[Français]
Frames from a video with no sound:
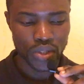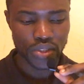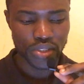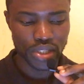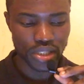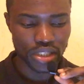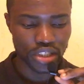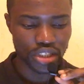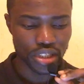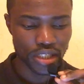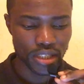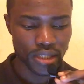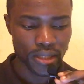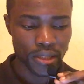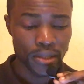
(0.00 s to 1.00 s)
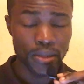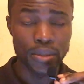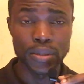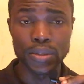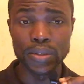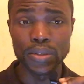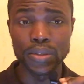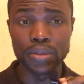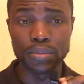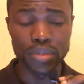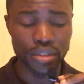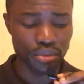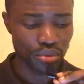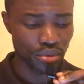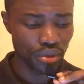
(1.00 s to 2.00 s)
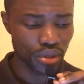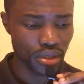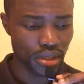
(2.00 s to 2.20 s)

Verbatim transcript: c'est déjà euh, bien sûr,